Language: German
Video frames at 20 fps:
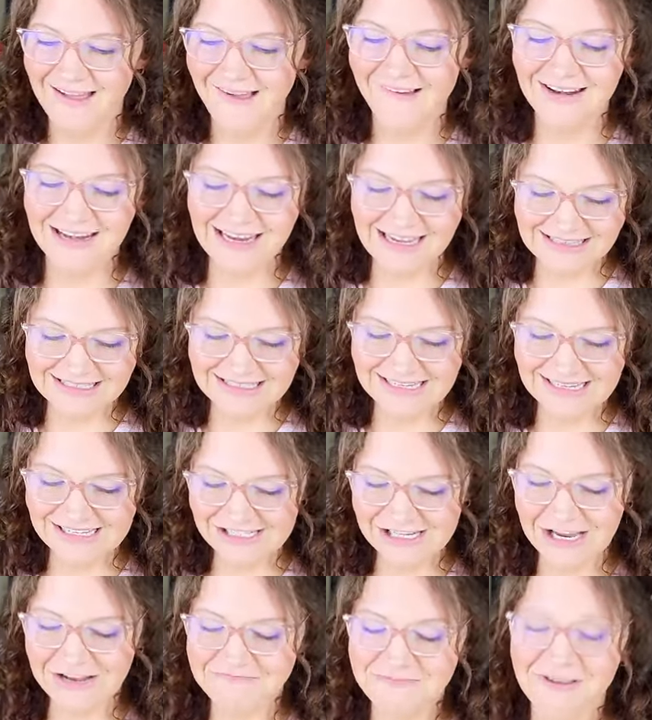Und jetzt
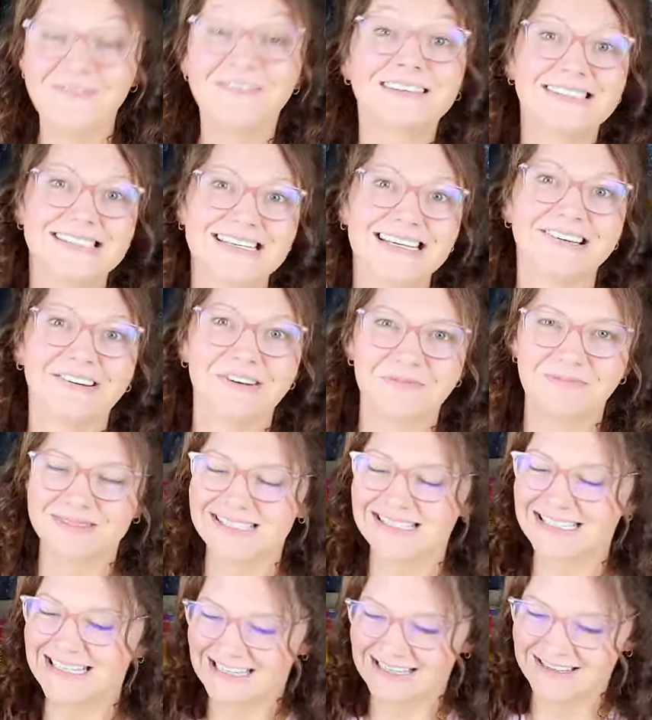schaut mal, was hier noch
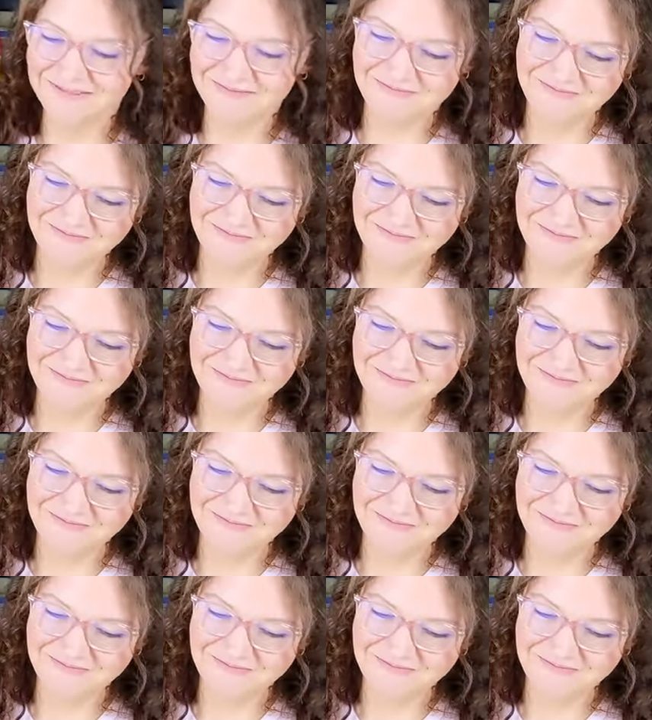passiert.